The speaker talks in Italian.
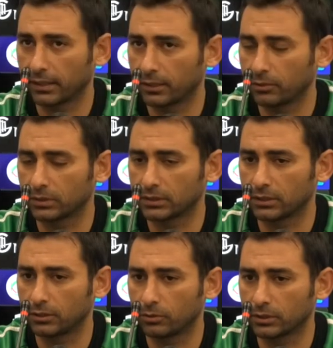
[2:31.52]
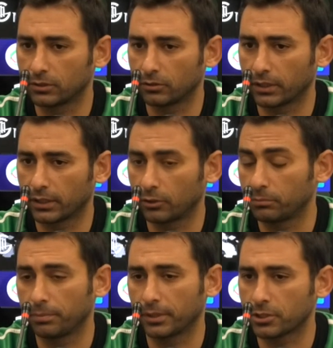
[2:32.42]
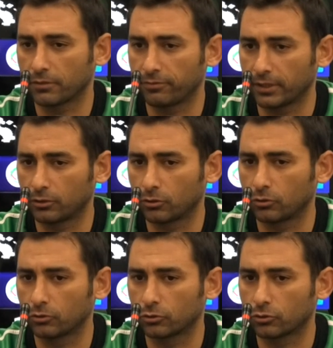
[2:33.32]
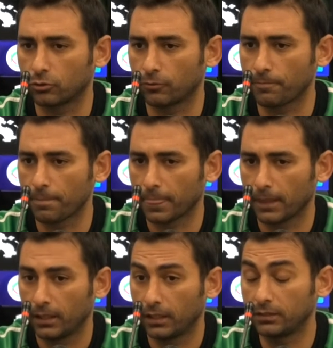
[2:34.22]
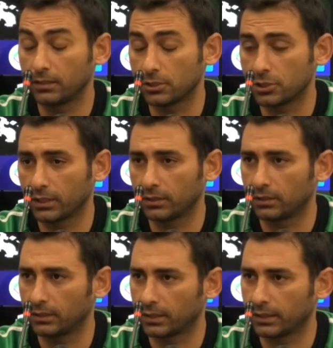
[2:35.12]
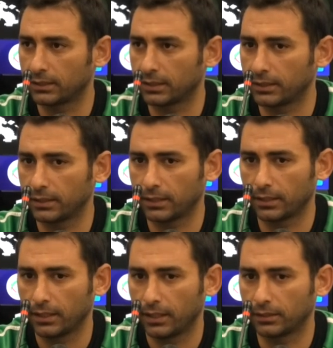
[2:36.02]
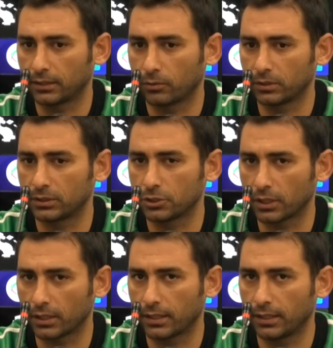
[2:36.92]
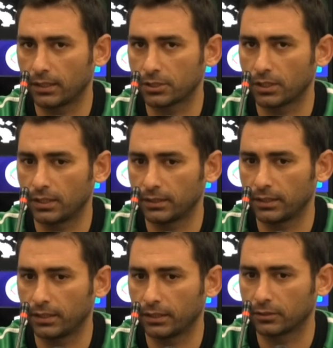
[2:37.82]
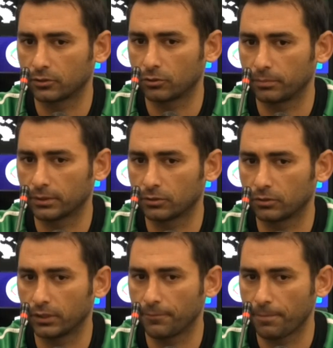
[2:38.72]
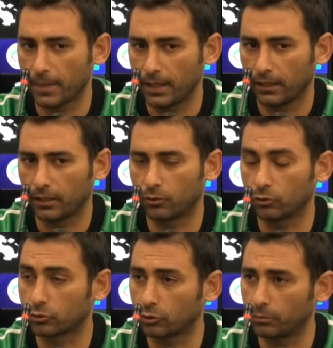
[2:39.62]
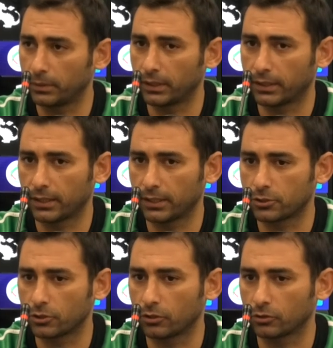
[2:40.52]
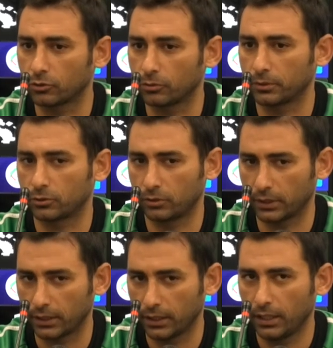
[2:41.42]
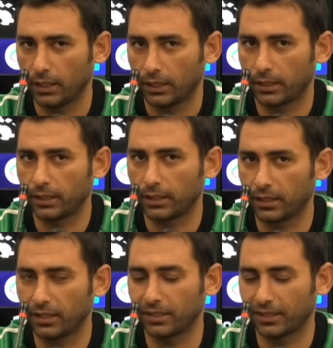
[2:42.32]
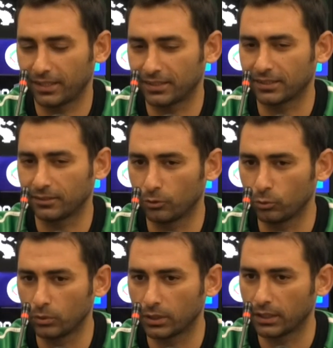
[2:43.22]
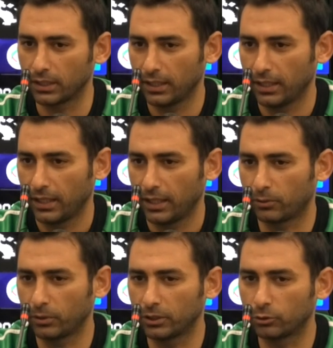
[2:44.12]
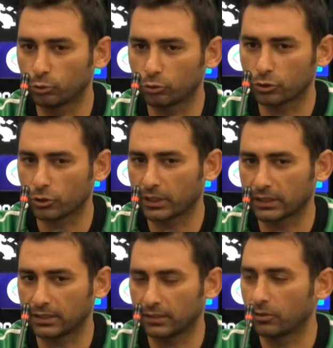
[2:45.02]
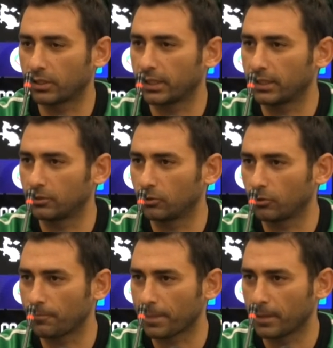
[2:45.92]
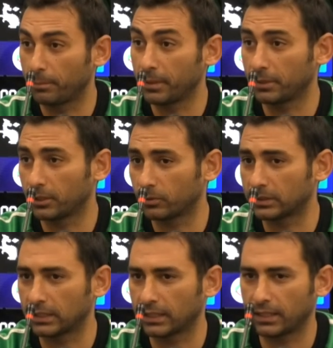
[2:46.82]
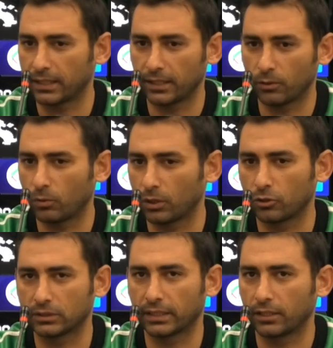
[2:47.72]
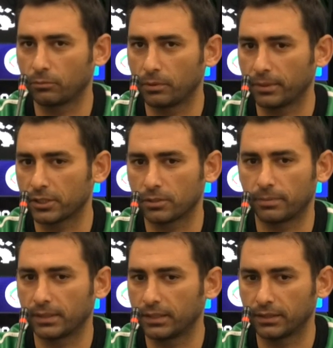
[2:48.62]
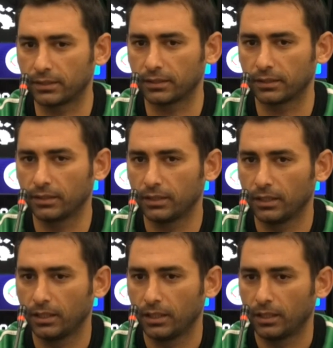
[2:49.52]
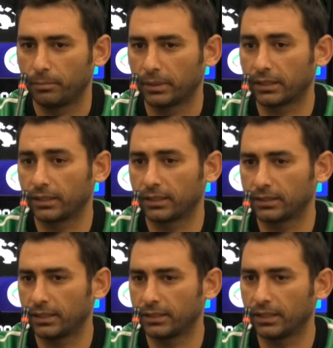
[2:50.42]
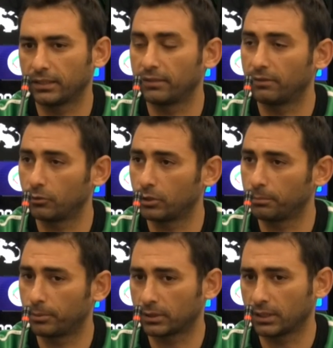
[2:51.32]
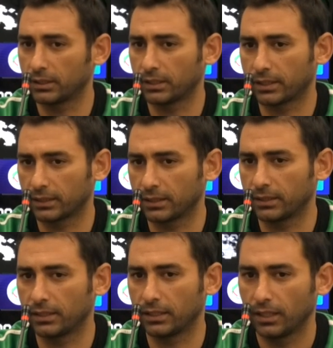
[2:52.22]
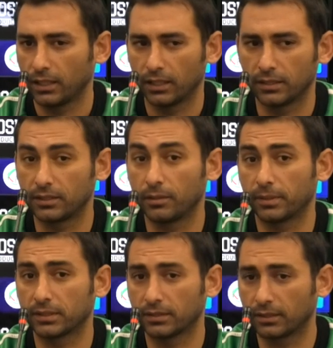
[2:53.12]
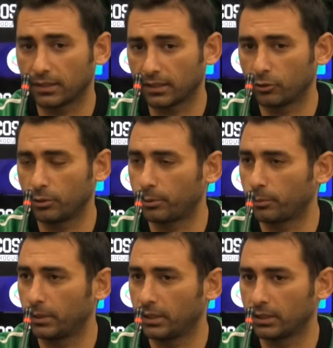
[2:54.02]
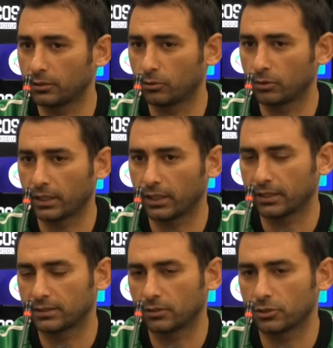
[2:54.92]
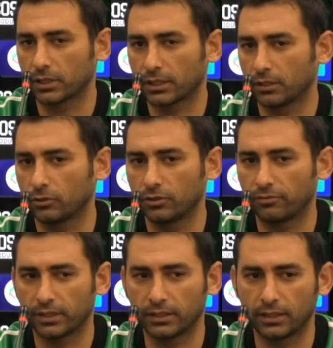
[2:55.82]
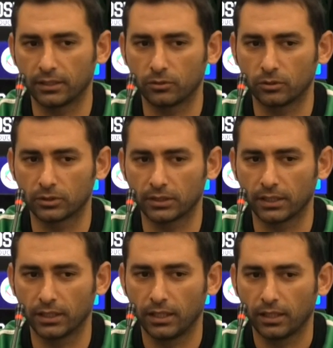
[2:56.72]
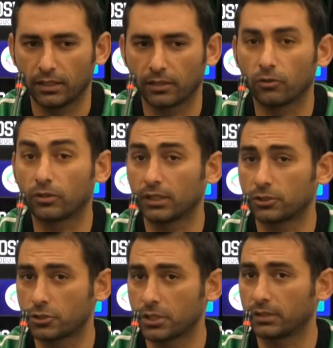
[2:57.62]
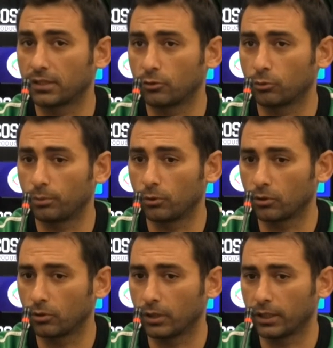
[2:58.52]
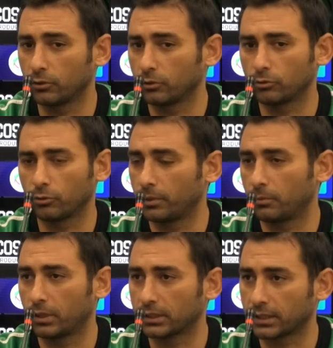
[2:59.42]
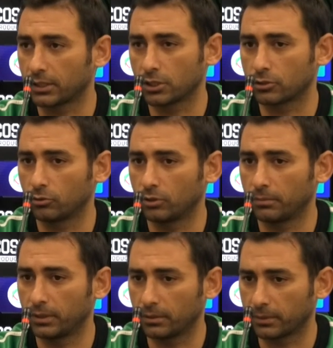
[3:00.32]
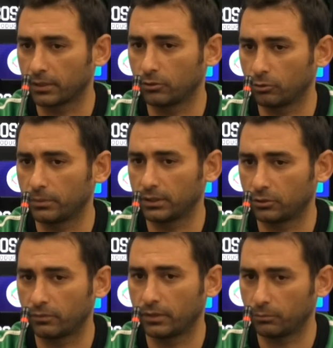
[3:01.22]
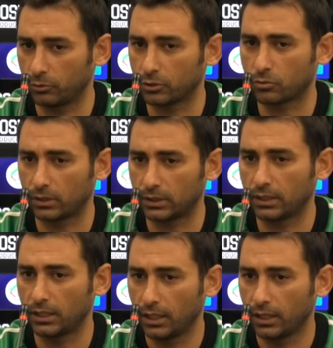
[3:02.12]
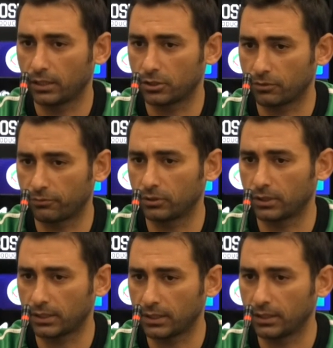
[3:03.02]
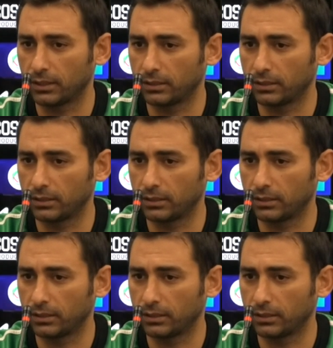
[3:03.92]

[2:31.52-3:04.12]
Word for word: anche di questa situazione che non mi piace affatto, conosco i dirigenti del Catania e tra questi c'è Grella, c'è Laneri che sono persone che conoscono bene il calcio, sono persone che, che la sanno lunga e quindi tutto ciò che stanno creando prima di questa gara è un qualcosa che non mi piace per niente perché il Catania ha dei valori importanti, il Catania eh, si ripresenterà con il proprio allenatore e stanno cercando di fare delle cose che col calcio c'entrano poco e noi non dobbiamo cascarci assolutamente perché noi domani troveremo una squadra che ci affronterà